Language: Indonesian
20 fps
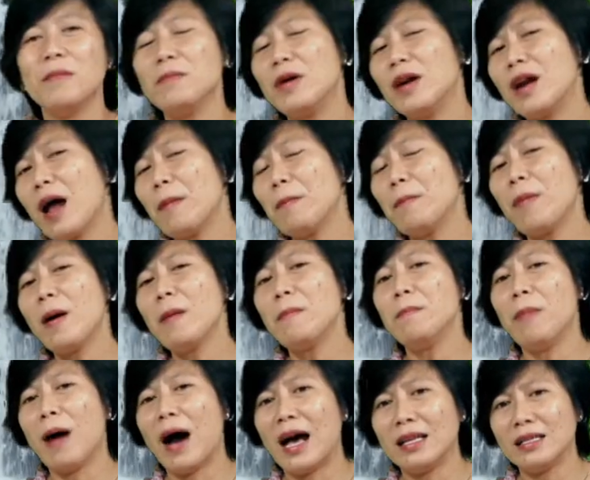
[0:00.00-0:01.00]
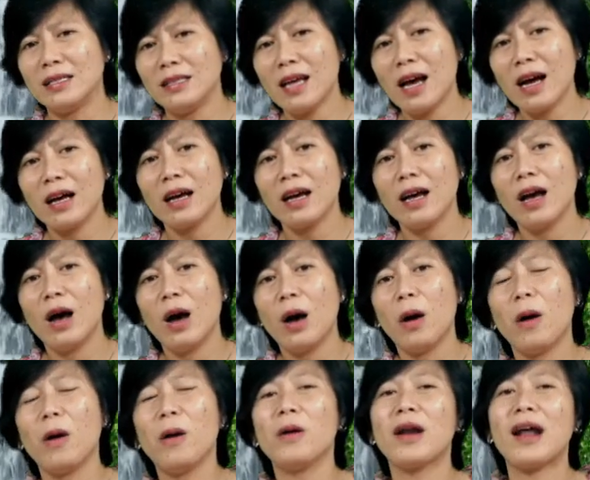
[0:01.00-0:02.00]
Berapa banyak
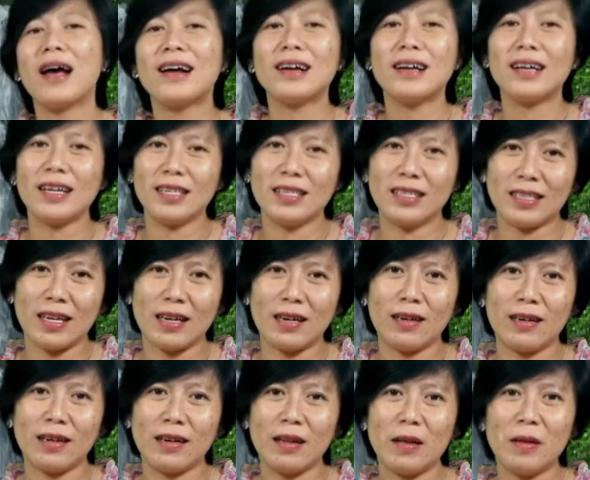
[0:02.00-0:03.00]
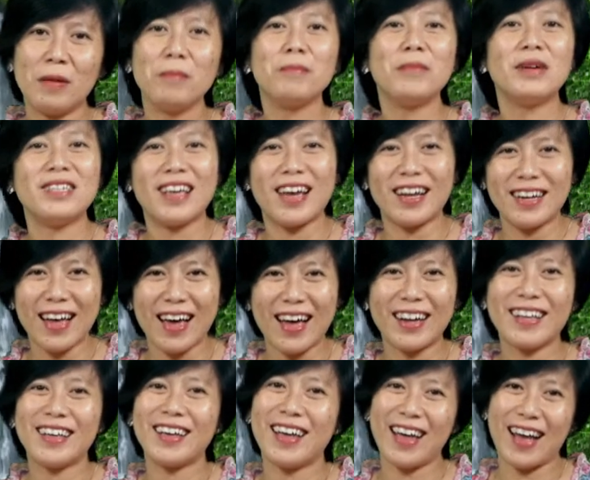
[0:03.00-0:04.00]
orang Kristen
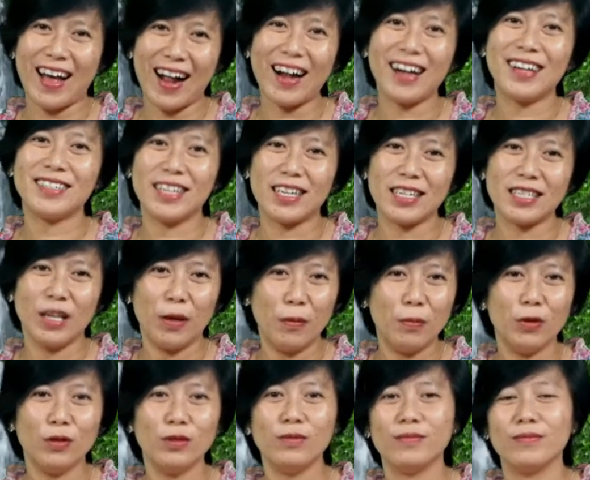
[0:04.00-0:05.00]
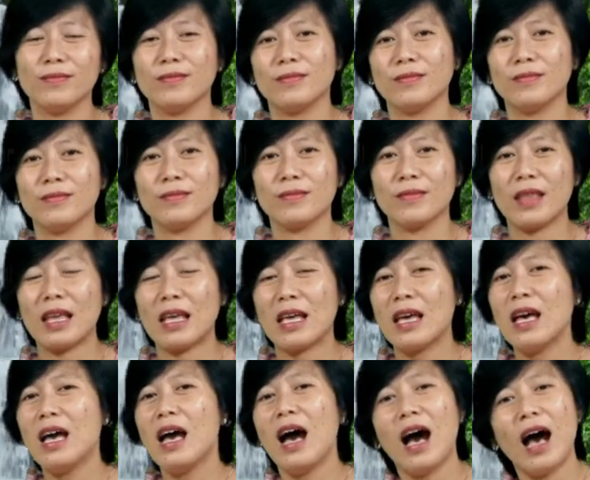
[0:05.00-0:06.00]
menyadari hal tersebut?
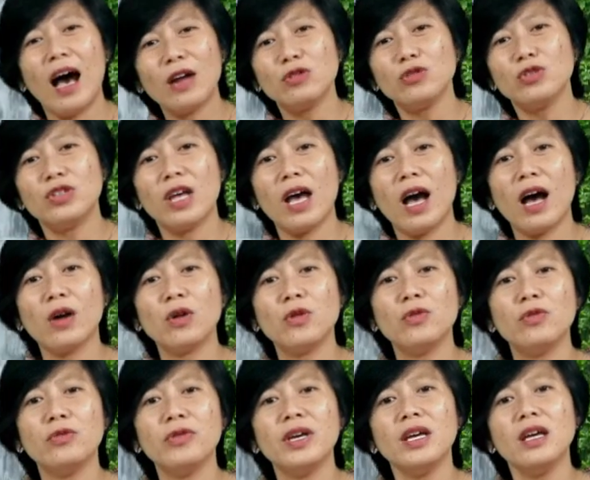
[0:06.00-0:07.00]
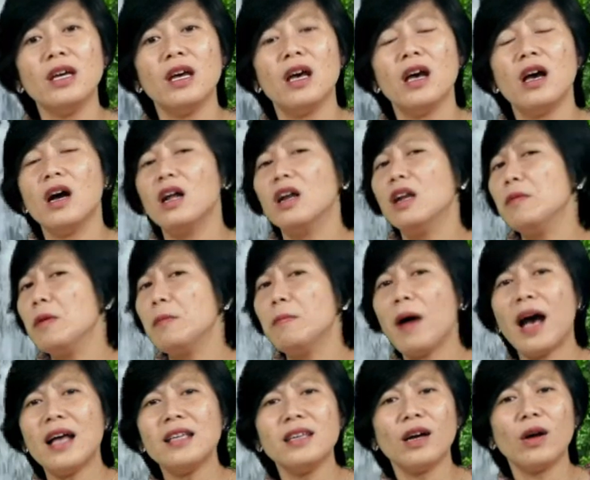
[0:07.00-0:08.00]
Harus diakui lebih
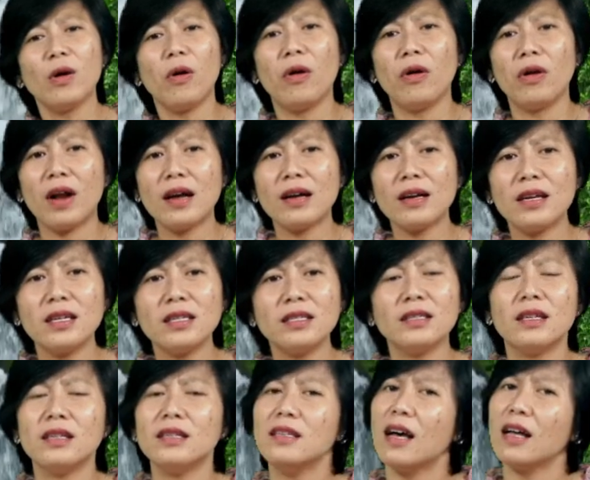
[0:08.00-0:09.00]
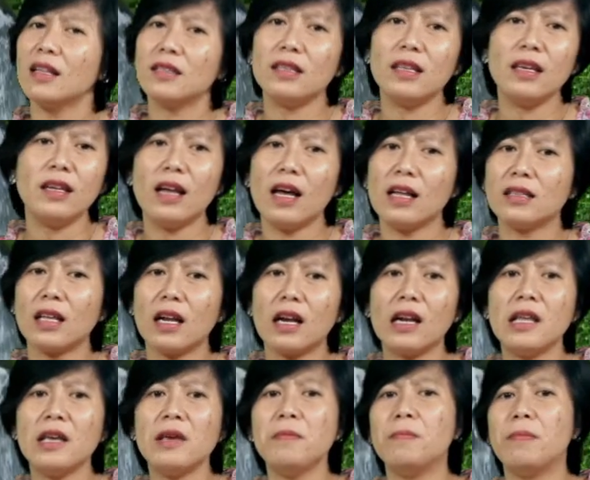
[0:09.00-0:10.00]
banyak orang Kristen yang tidak
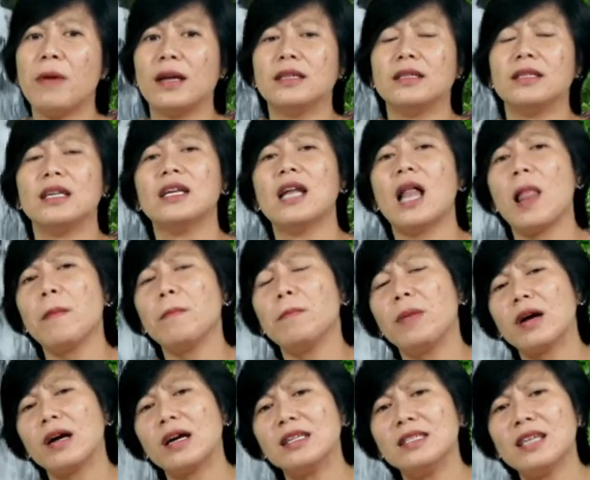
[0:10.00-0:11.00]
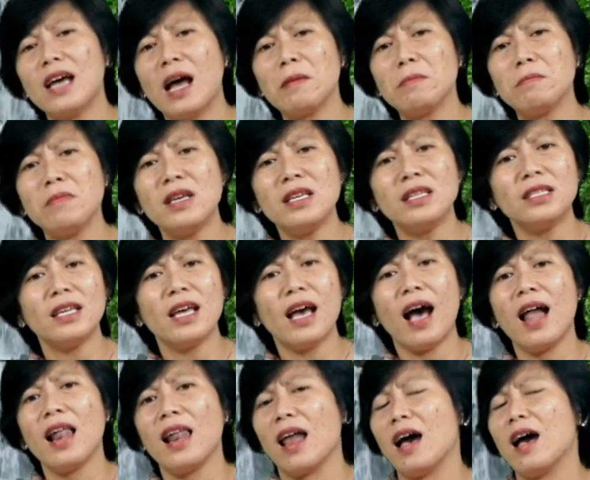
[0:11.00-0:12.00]
terlibat di dalam pekerjaan misi
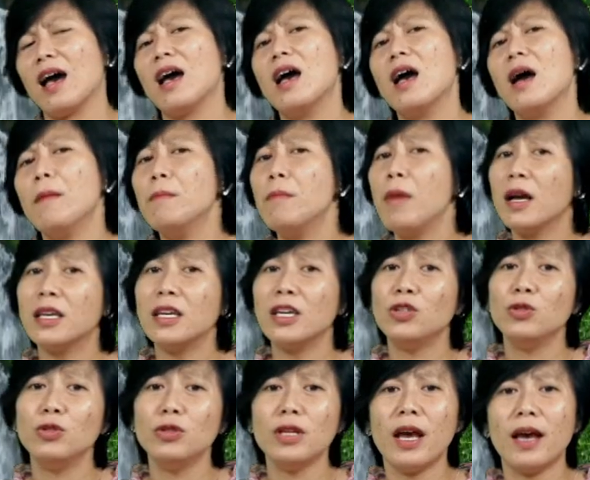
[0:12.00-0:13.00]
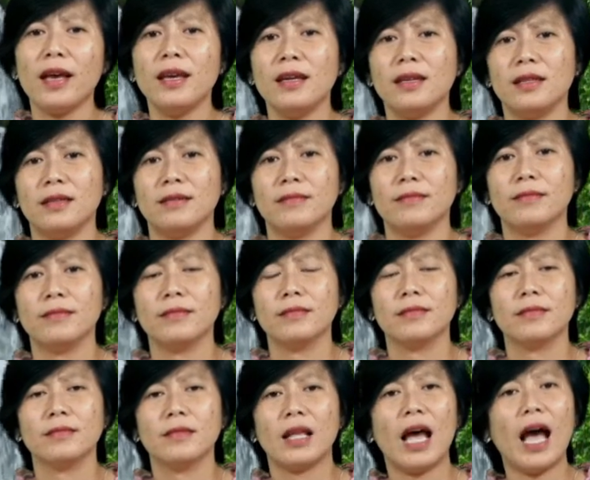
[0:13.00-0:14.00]
Allah bagi dunia ini.
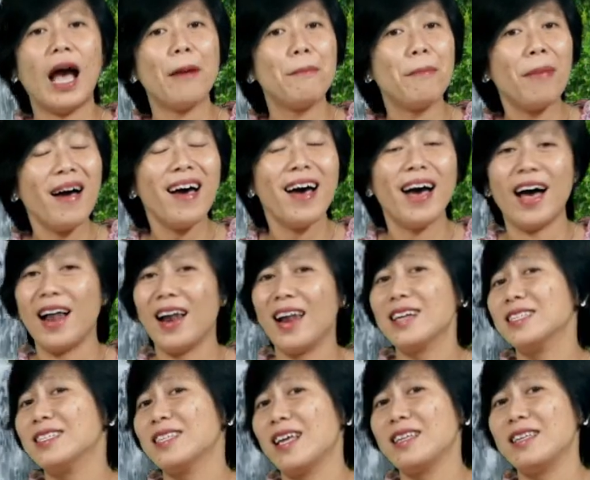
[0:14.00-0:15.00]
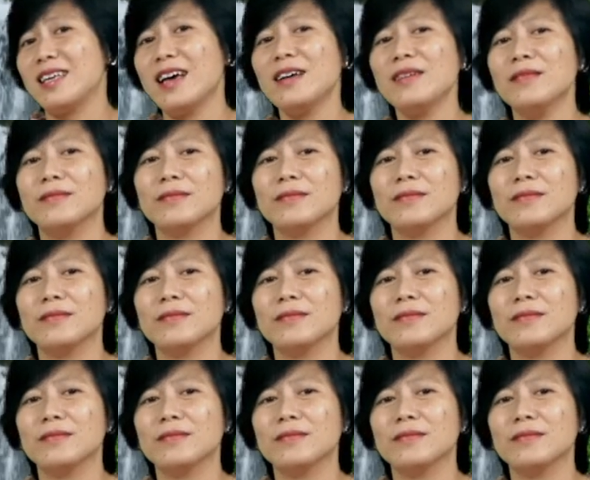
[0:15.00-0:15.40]
Apa alasannya?